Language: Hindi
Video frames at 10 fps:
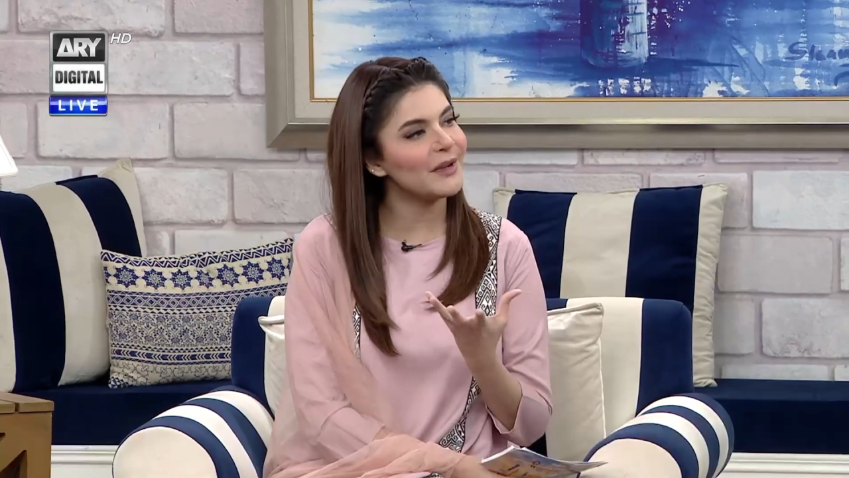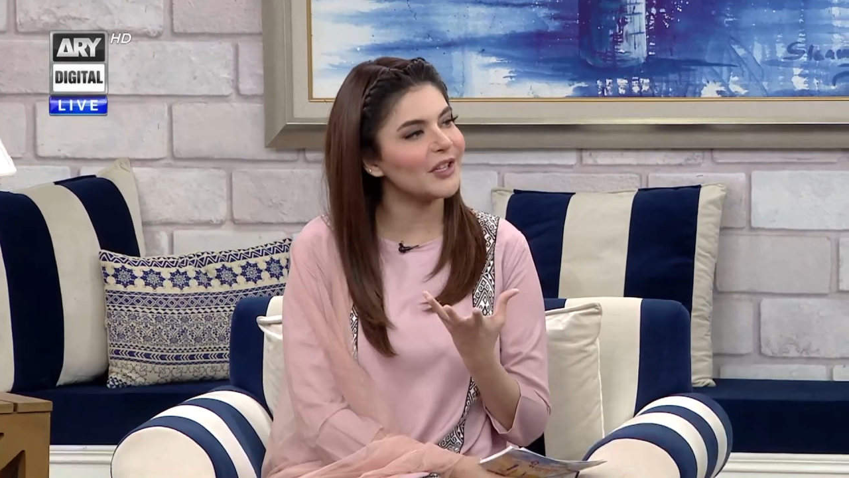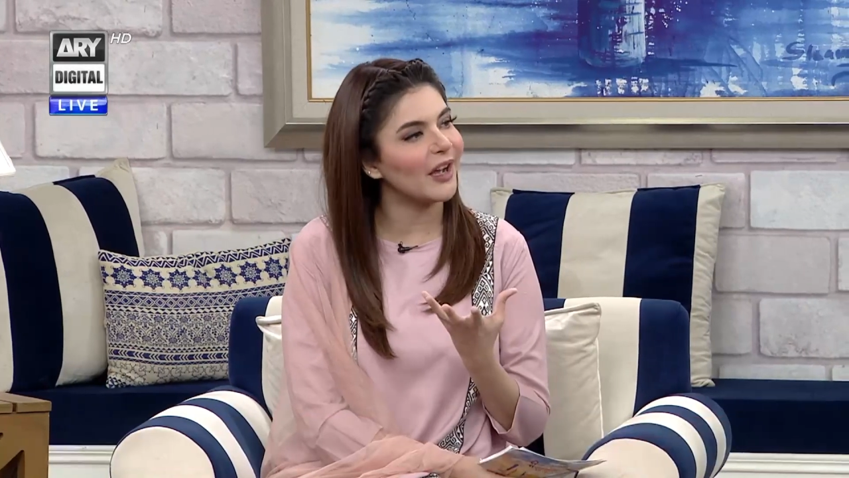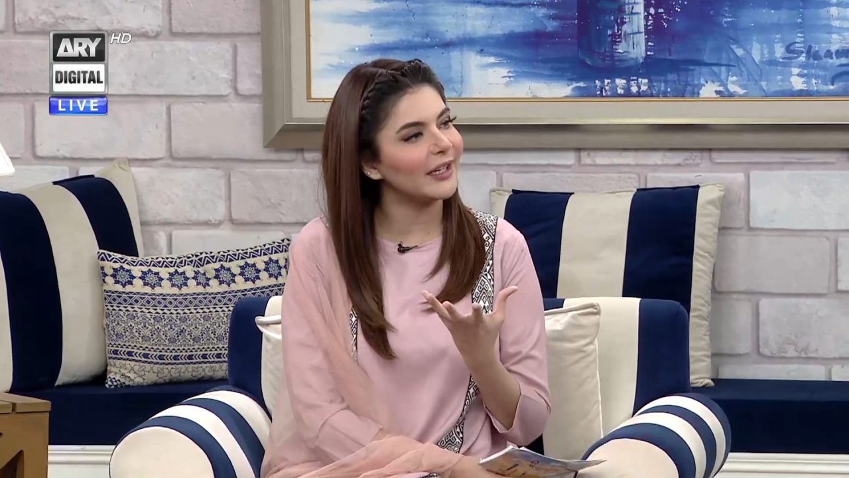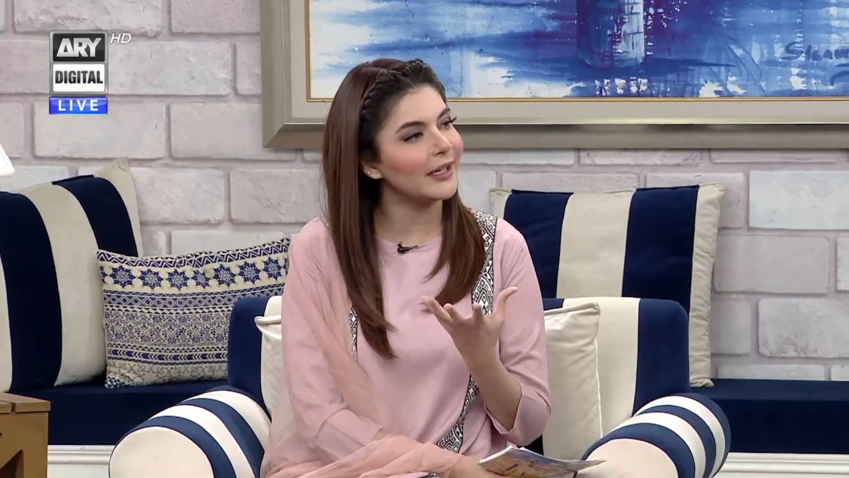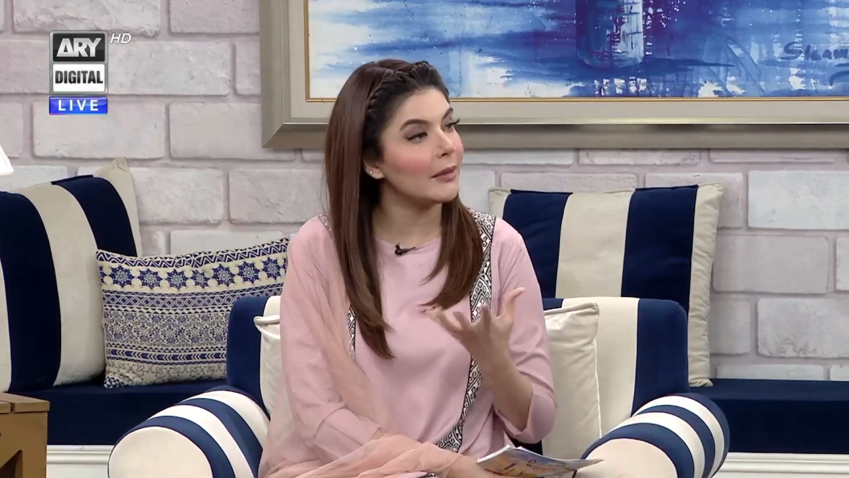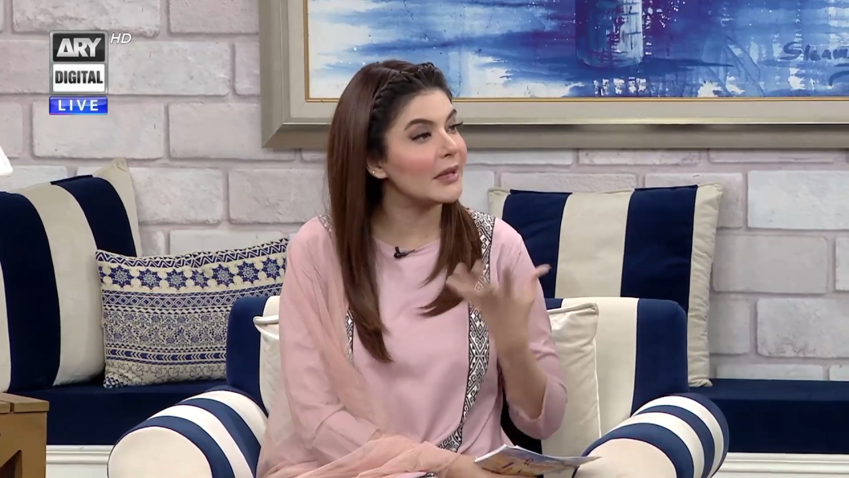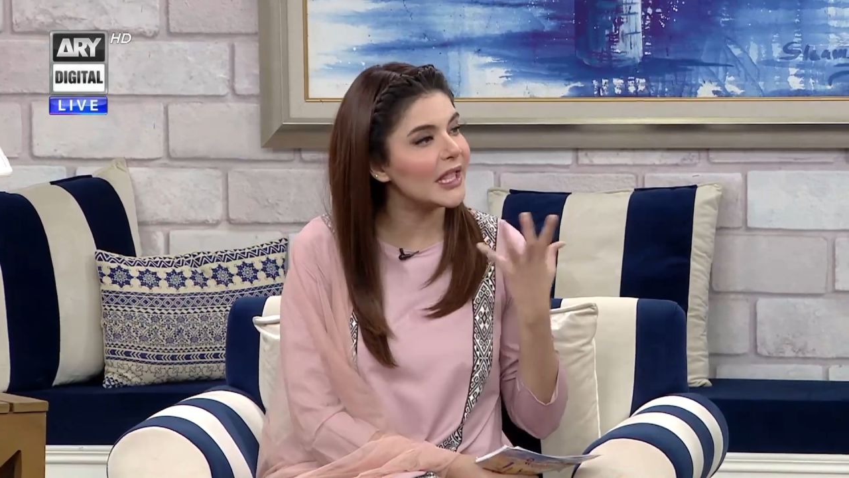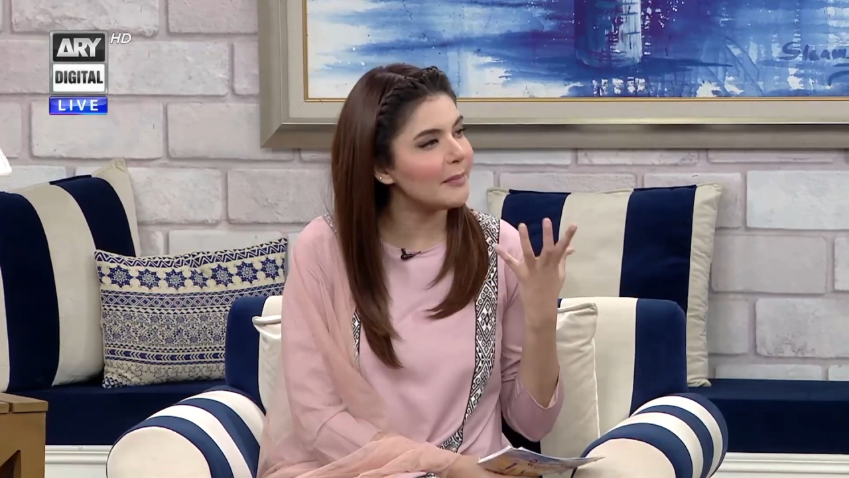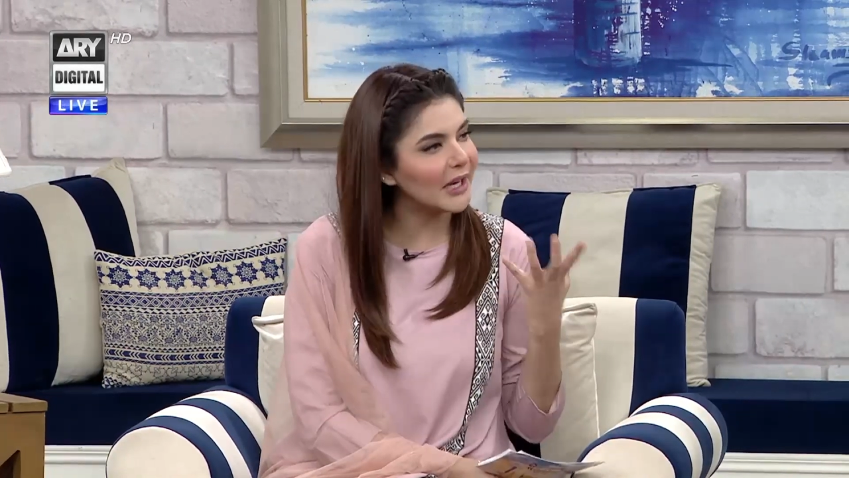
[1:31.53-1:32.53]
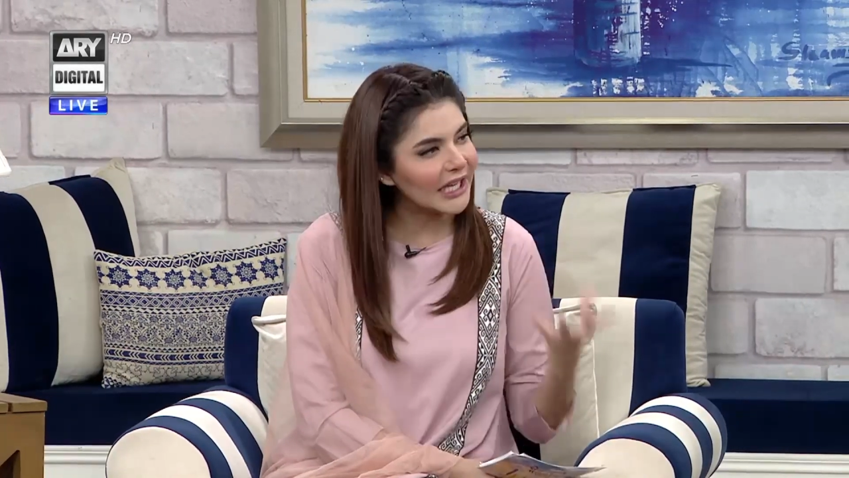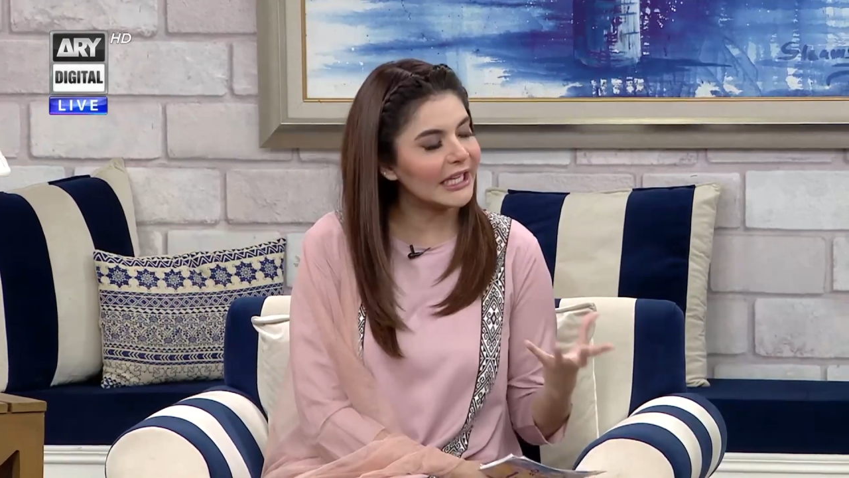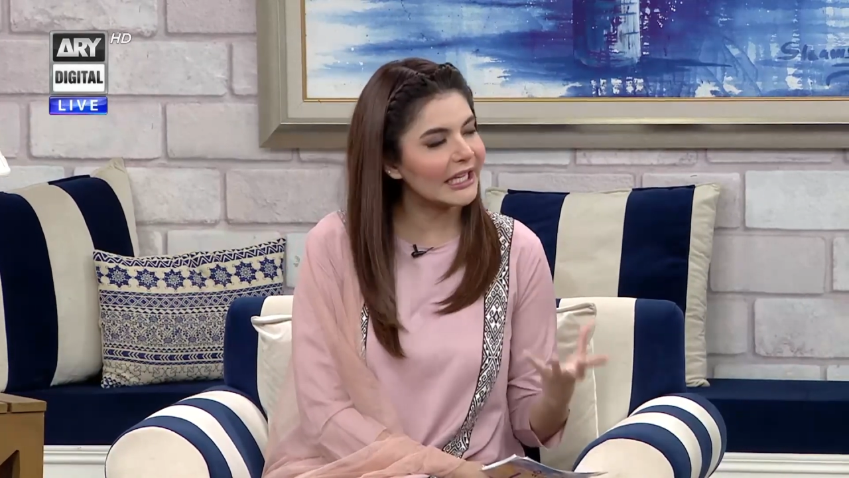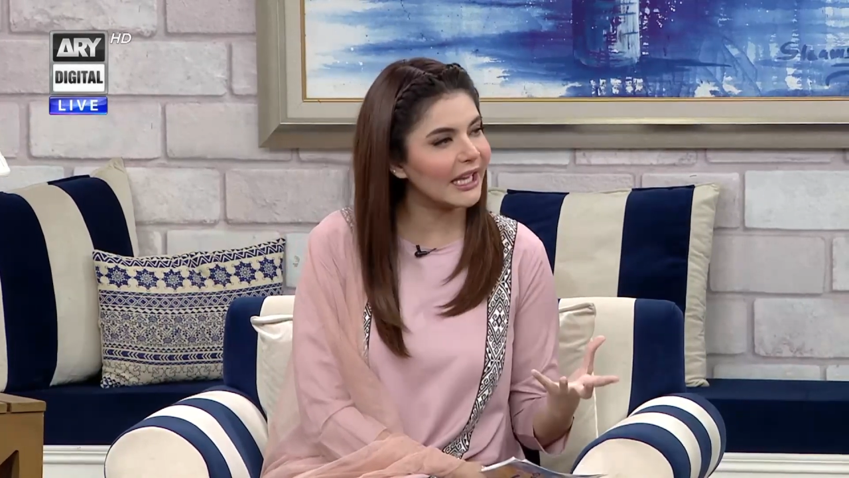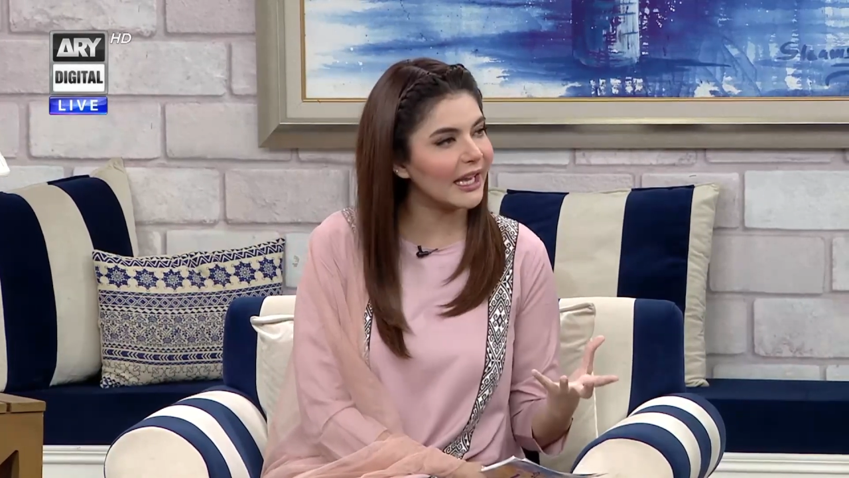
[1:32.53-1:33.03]
में जा रहे हैं ना हम इतने पढ़े
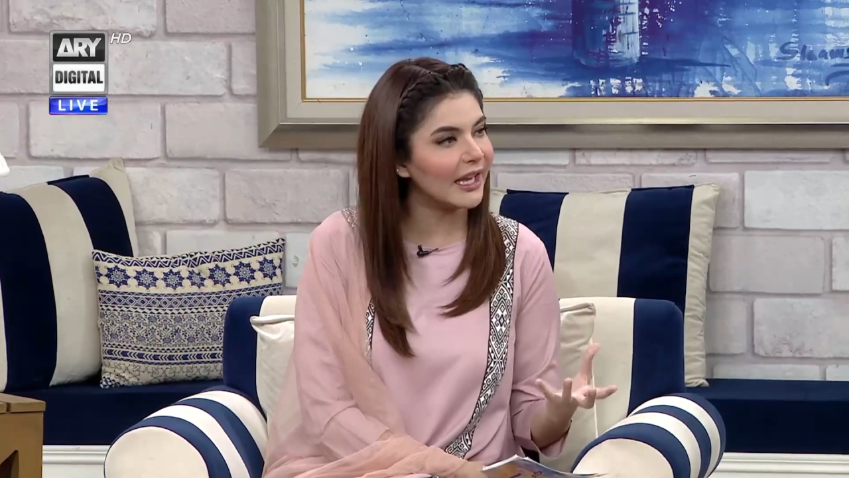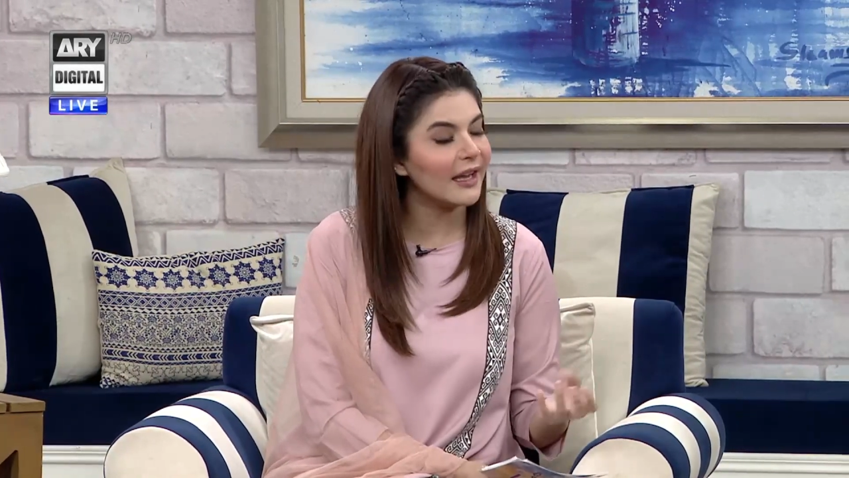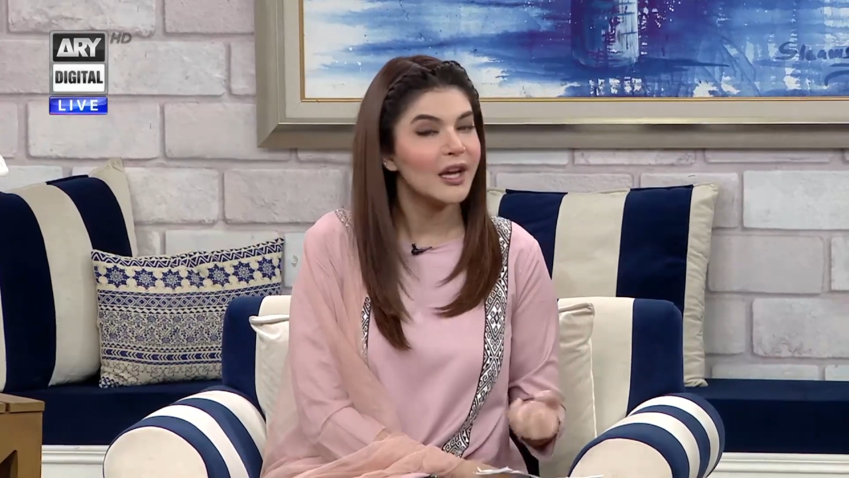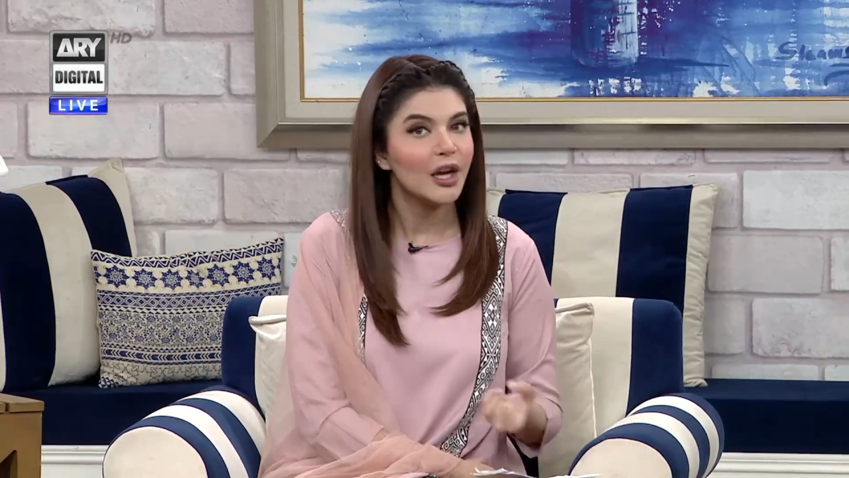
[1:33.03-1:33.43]
लिखे हैं